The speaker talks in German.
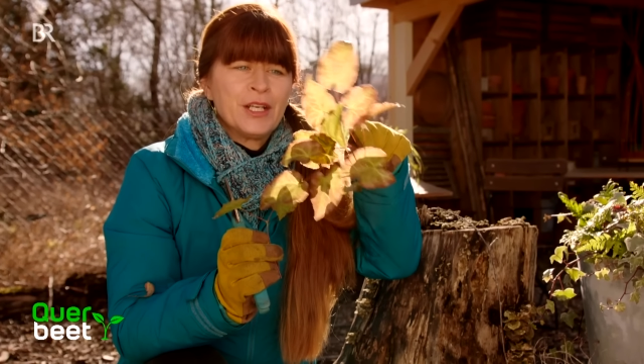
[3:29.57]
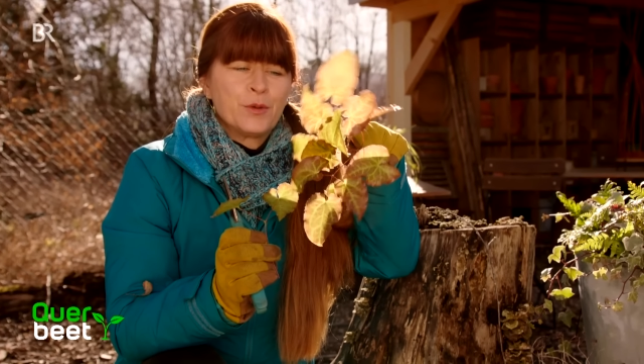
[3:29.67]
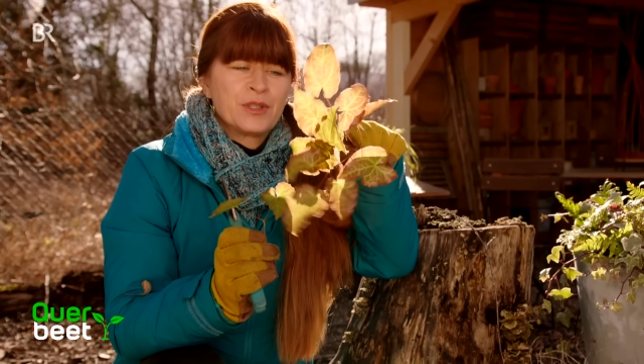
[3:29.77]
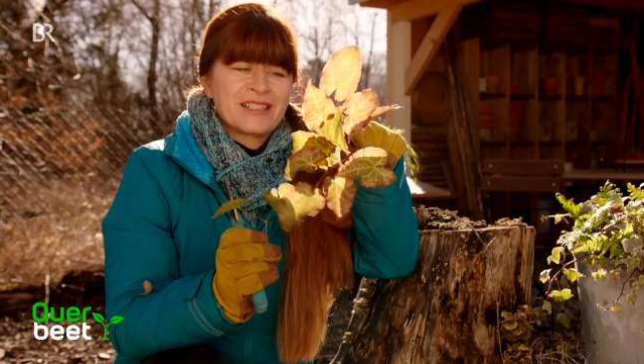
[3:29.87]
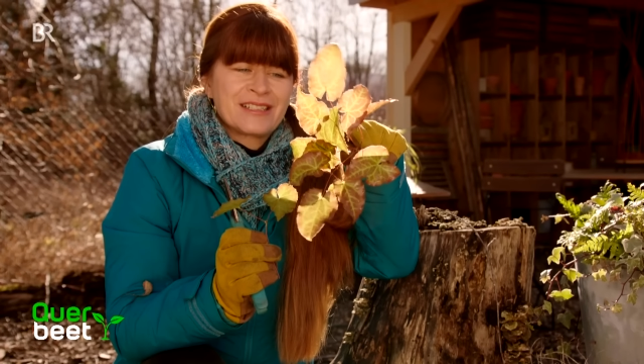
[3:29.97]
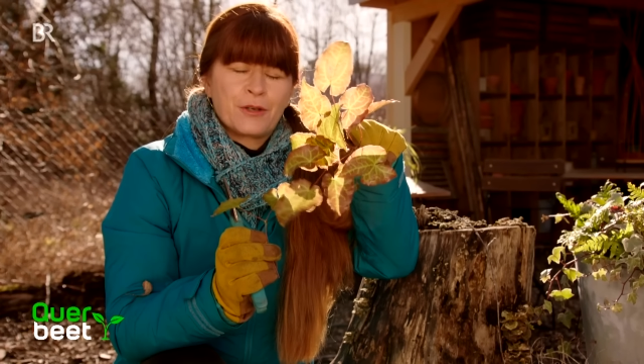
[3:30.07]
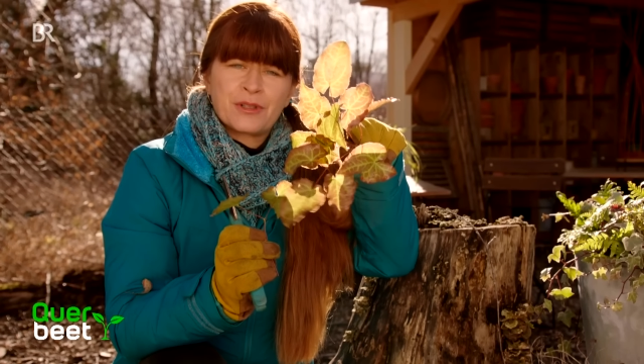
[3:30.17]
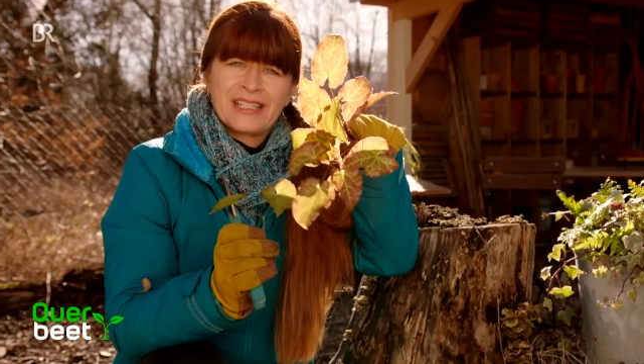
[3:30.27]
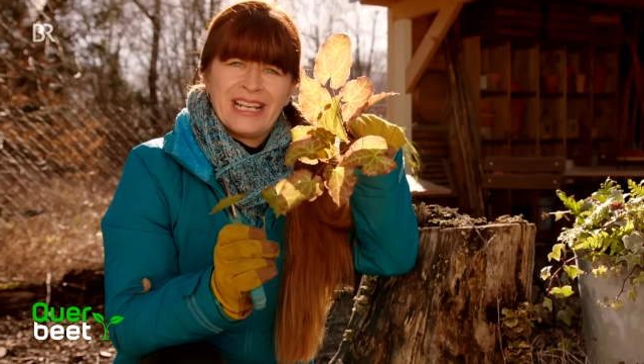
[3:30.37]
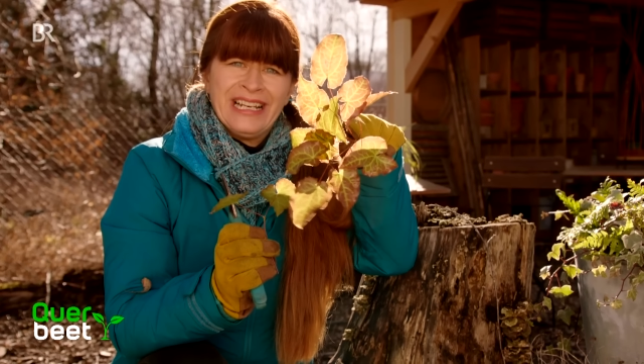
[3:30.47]
und es ist
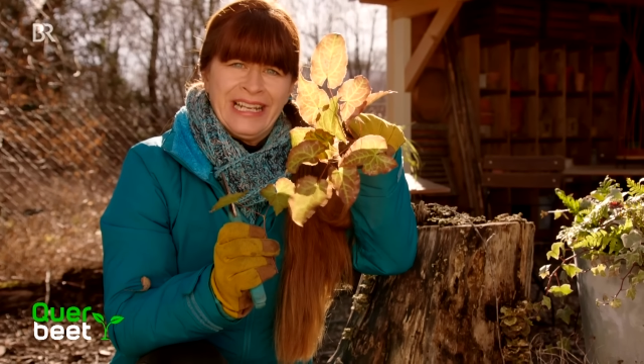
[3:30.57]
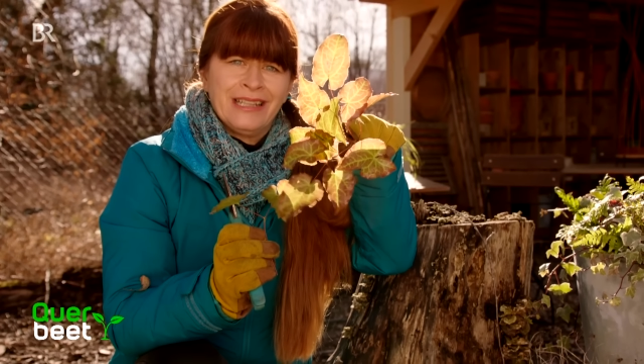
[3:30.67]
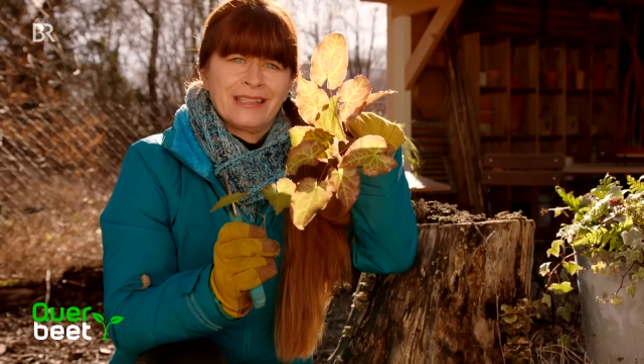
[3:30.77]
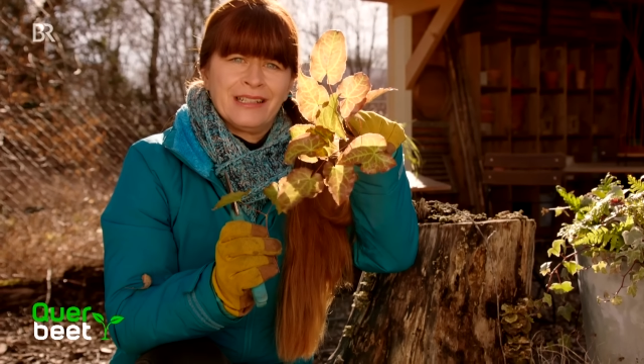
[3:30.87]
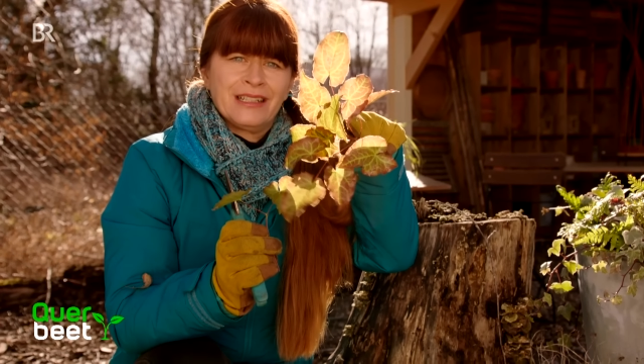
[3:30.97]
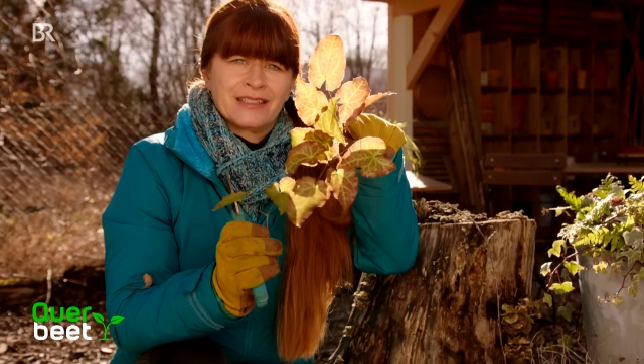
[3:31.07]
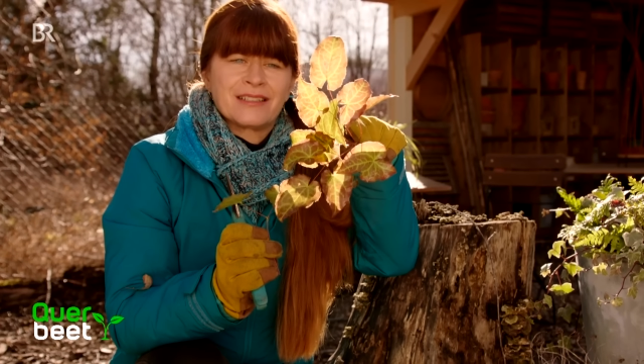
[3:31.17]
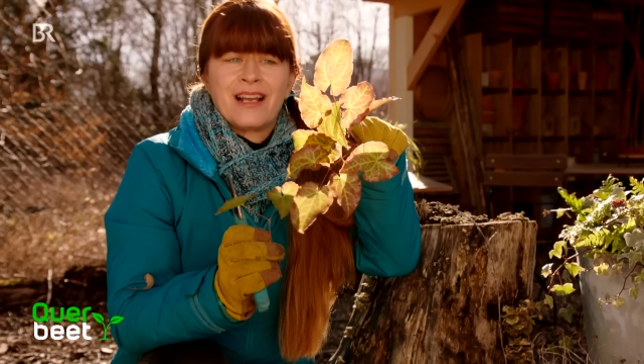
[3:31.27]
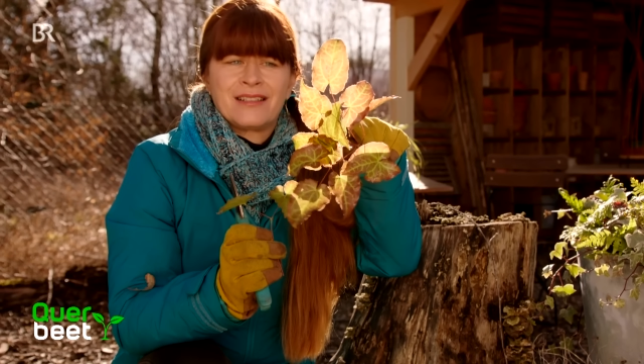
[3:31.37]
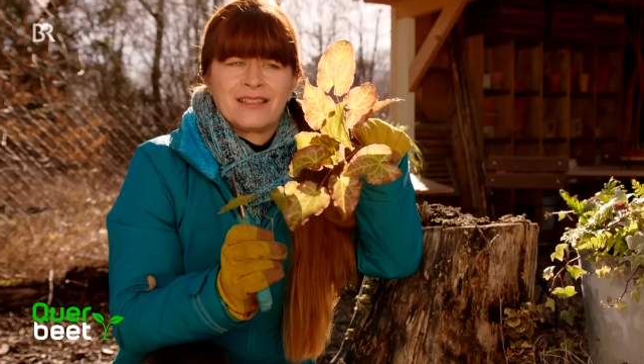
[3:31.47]
auch sehr ledrig,
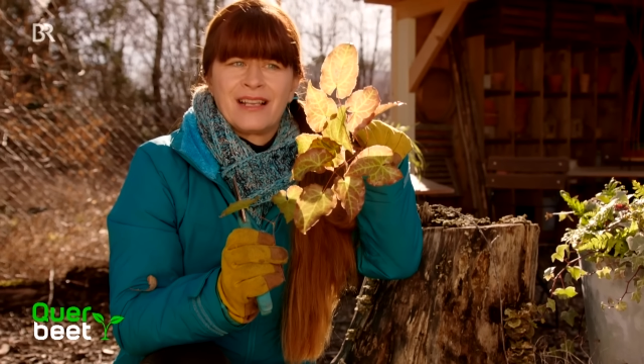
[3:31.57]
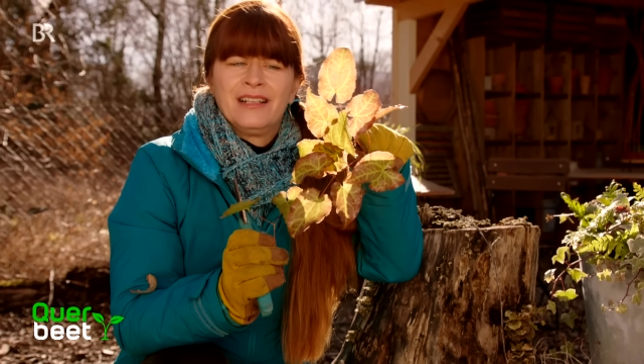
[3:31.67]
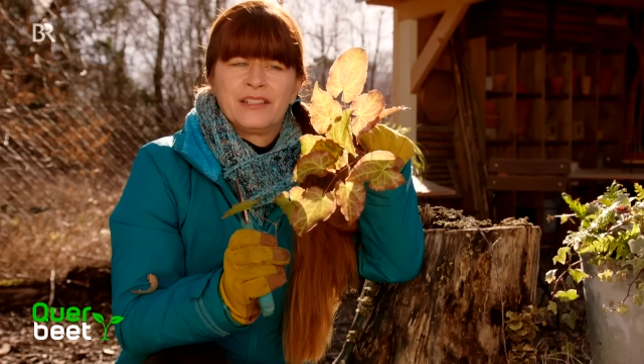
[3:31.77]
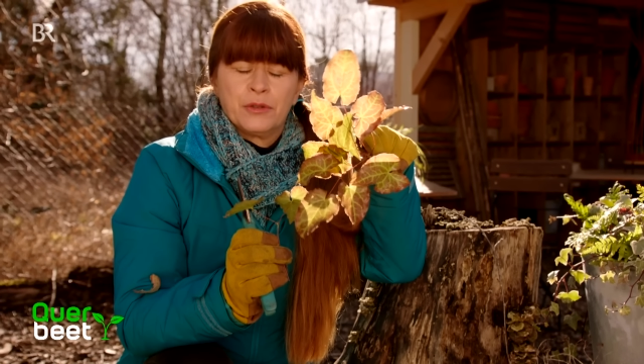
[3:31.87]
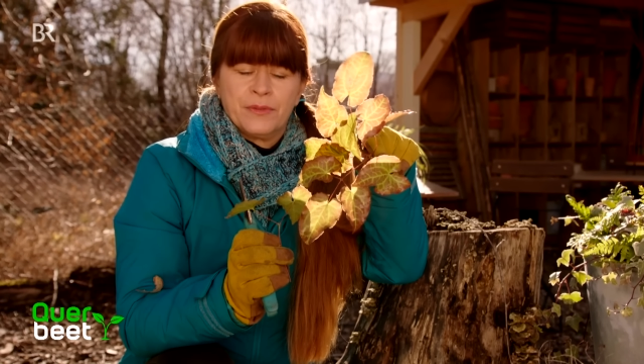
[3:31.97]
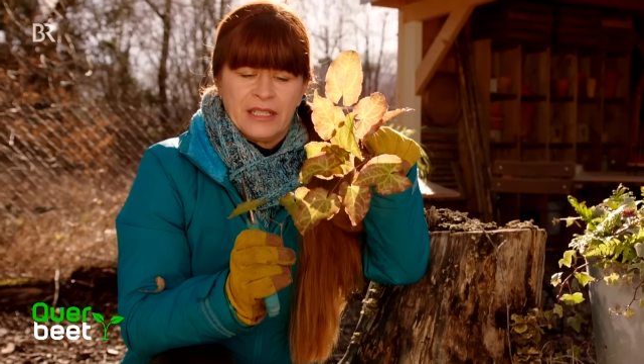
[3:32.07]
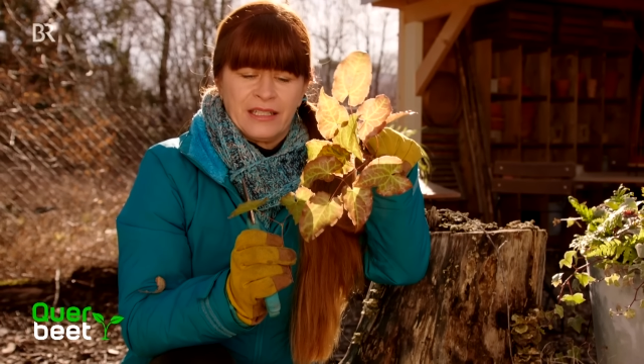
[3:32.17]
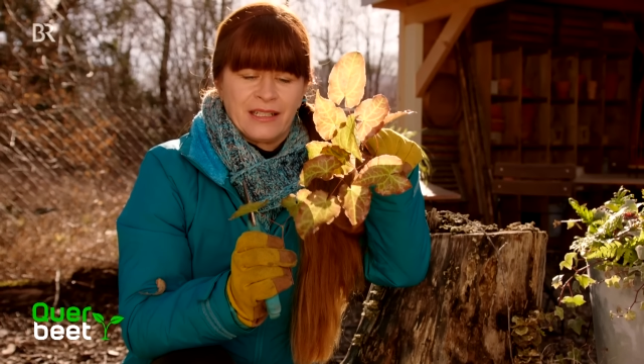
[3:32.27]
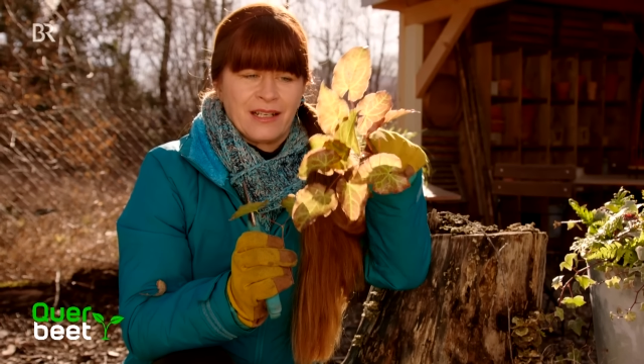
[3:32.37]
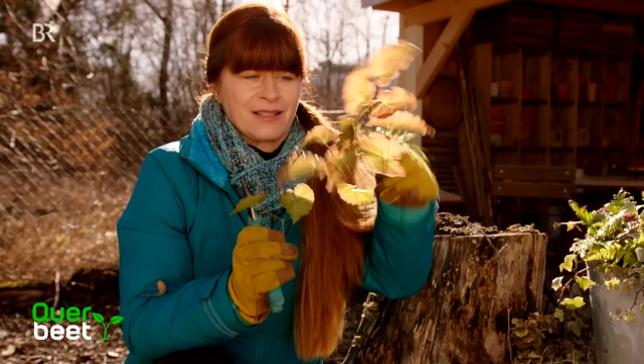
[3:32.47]
das heißt es hält auch
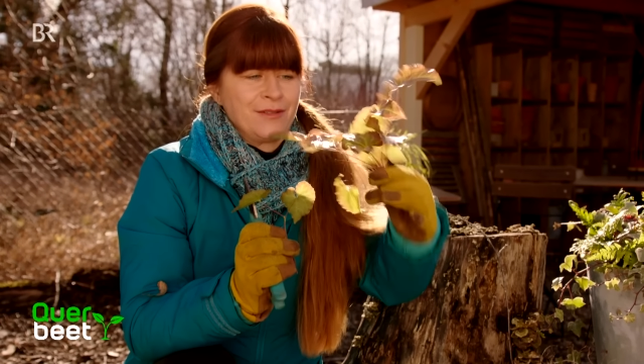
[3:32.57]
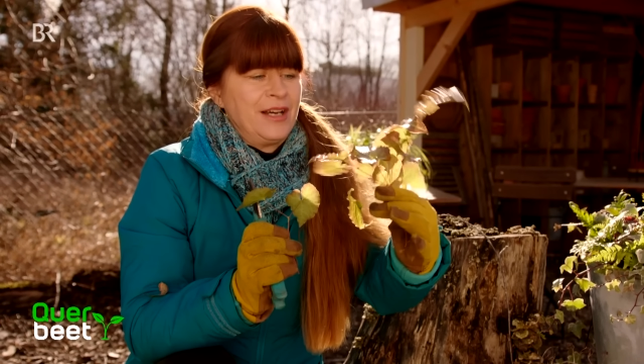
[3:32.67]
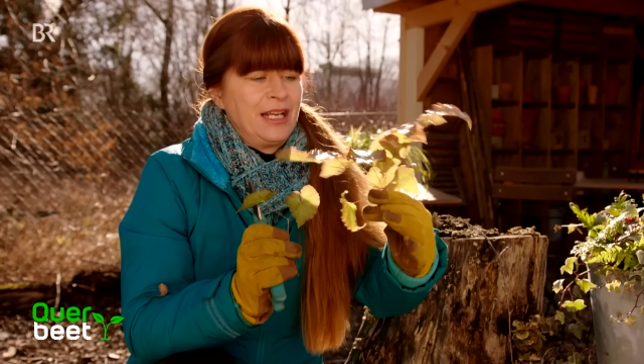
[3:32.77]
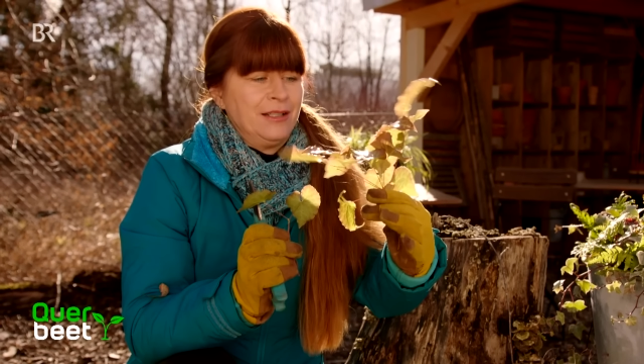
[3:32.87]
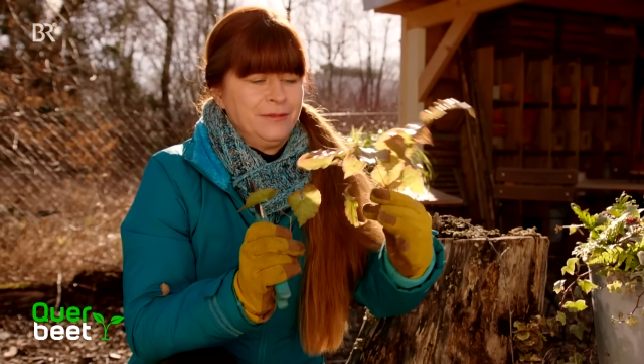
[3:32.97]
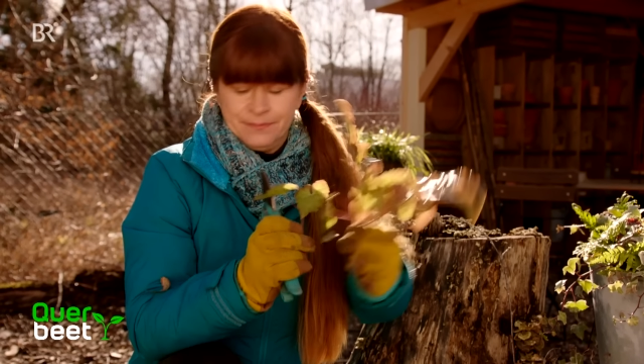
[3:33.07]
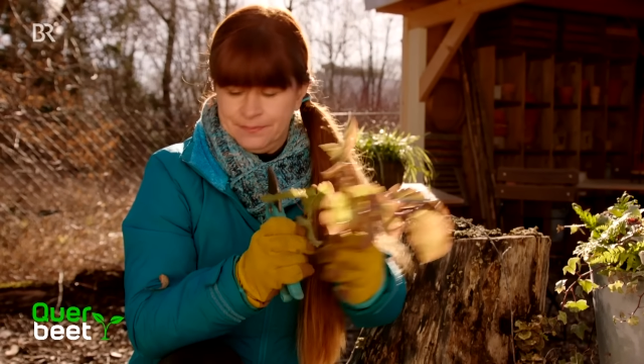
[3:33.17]
wirklich eine ganze Weile.